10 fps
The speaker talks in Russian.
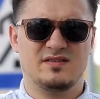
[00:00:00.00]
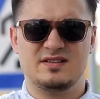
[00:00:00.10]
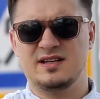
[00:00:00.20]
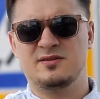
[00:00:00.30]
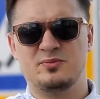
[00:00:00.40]

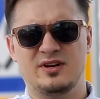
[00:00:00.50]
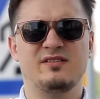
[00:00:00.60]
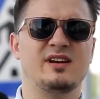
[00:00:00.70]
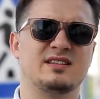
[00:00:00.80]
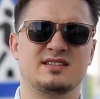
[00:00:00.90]
Всем
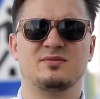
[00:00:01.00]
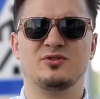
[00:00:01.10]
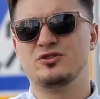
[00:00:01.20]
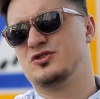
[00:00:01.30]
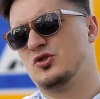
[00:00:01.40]
привет, со мной
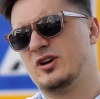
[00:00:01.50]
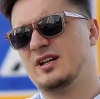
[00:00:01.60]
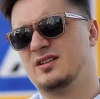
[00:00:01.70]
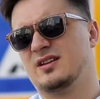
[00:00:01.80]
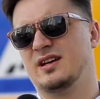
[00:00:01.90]
Сурен,
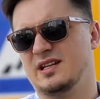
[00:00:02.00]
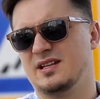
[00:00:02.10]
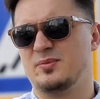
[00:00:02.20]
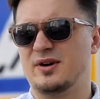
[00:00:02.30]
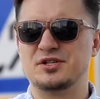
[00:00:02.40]
и это,
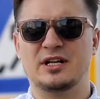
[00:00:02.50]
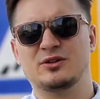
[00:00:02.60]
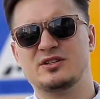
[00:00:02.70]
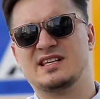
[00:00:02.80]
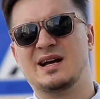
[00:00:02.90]
пожалуй,
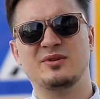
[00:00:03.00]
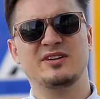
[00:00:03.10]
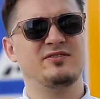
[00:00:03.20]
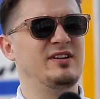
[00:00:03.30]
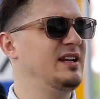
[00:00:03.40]
самый
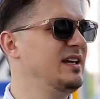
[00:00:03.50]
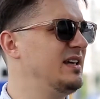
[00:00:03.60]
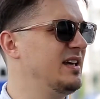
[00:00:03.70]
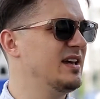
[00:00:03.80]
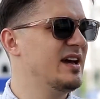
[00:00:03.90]
великий,
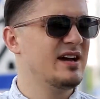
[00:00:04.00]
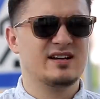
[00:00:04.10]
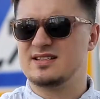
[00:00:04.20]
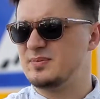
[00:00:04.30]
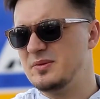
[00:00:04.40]

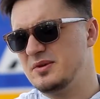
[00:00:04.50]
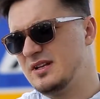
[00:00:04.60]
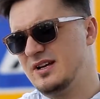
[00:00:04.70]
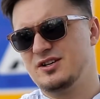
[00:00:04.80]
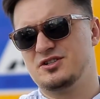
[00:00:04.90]

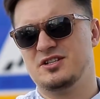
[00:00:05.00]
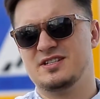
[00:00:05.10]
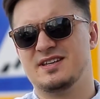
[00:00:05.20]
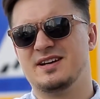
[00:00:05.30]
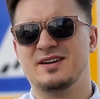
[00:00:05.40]

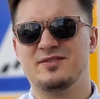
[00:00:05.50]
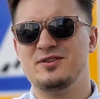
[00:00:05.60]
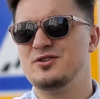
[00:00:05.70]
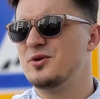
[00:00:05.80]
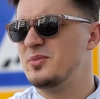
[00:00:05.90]
запоминающийся
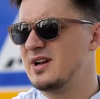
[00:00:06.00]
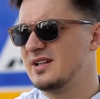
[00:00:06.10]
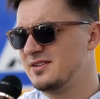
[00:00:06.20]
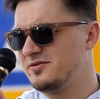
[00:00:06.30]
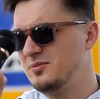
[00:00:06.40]
видеооператор
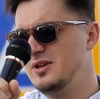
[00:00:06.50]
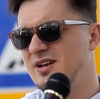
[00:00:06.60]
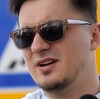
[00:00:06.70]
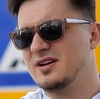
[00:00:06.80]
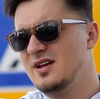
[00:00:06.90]
в мире.
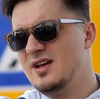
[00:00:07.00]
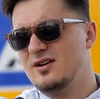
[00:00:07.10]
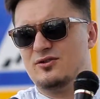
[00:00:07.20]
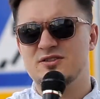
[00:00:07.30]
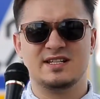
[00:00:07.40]

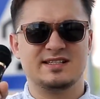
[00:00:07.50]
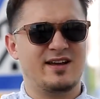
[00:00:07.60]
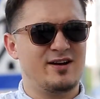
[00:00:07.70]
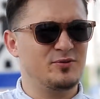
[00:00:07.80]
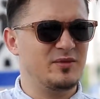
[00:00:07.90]
Он заставил
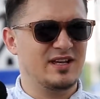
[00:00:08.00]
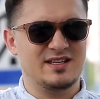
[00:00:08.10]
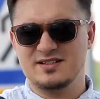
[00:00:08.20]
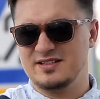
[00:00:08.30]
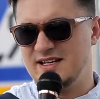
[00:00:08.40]
меня
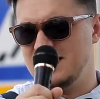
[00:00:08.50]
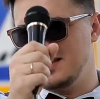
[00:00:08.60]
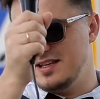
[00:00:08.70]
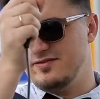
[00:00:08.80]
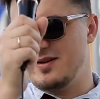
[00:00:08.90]
делать какие-то
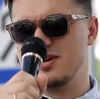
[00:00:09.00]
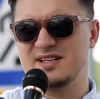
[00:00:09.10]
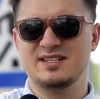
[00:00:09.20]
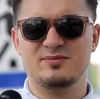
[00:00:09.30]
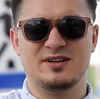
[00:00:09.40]

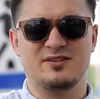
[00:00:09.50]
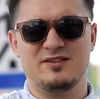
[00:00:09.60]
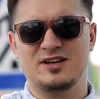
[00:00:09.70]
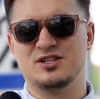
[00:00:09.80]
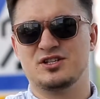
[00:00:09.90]
невообразимые
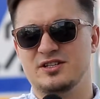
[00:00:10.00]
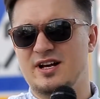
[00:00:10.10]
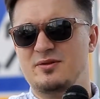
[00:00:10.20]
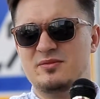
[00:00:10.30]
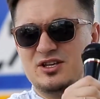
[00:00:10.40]
вещи, дал
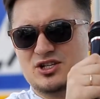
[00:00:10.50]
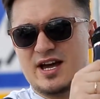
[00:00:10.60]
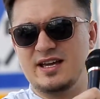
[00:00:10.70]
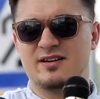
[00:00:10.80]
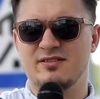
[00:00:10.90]
мне чай,
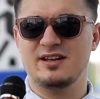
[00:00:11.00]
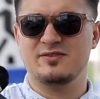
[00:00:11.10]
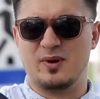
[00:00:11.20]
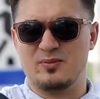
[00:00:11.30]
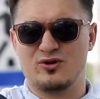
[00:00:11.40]
говорит
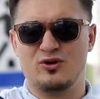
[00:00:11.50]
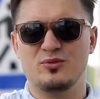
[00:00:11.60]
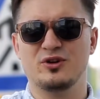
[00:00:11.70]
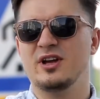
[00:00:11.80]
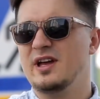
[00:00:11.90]
«попробуй».
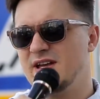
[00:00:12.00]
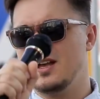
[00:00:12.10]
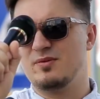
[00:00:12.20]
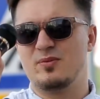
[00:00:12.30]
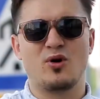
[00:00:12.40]
Я
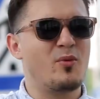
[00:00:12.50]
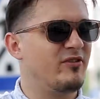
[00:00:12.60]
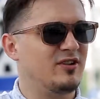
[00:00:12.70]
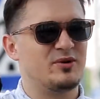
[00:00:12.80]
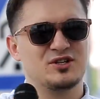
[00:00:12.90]
попробовал,
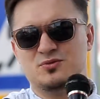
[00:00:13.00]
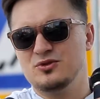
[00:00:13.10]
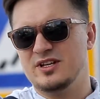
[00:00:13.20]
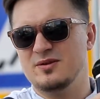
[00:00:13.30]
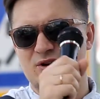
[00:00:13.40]
почему-то не
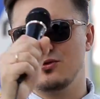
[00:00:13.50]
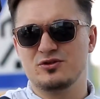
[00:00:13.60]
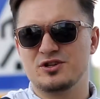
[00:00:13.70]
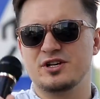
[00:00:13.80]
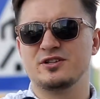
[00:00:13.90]
могу
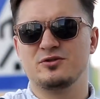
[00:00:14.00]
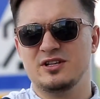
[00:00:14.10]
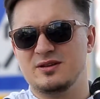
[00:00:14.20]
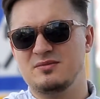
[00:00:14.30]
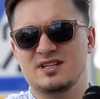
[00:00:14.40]
держать руки на
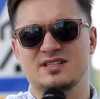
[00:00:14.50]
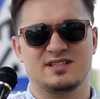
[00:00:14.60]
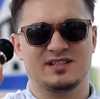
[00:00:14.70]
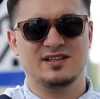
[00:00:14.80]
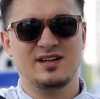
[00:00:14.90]
месте.